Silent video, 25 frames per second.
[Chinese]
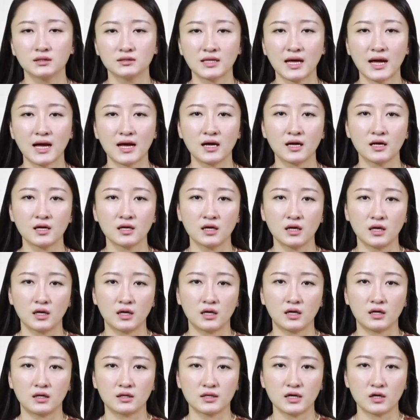那
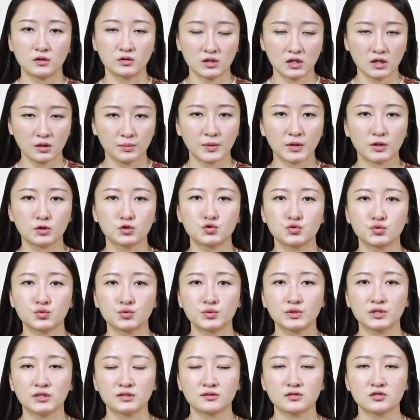呃，要特别
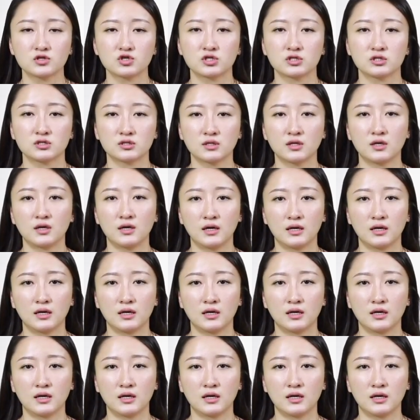注意的是，